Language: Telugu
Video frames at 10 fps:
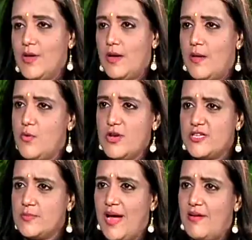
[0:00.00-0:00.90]
మీ
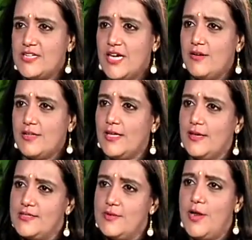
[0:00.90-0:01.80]
కమ్యూనిస్ట్ భావజాలం అంతా
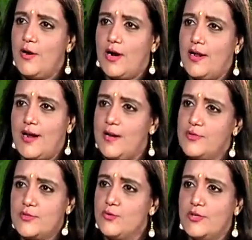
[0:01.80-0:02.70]
సినిమాలో అక్కడ
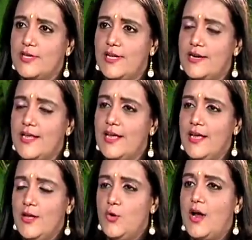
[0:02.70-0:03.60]
కనిపిస్తుంటుంది కదా అంటే
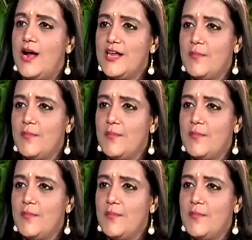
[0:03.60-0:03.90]
యూ కాంట్